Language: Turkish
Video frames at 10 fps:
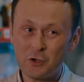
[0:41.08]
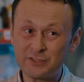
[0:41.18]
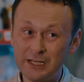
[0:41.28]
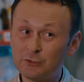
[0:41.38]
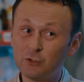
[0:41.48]

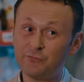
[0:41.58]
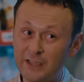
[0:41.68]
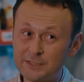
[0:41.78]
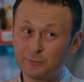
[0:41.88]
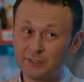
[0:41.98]
Özellikle o
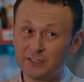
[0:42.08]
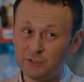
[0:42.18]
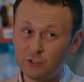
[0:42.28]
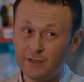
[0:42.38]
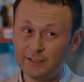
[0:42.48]
Facebook'taki
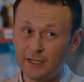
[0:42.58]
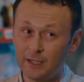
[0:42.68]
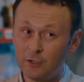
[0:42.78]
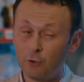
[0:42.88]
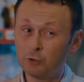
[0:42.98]
video var ya,
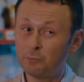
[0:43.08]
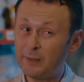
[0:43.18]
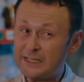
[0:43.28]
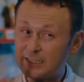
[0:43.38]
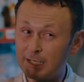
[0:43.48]
onu
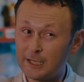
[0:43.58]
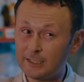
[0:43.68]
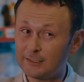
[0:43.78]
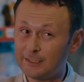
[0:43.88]
beş kere like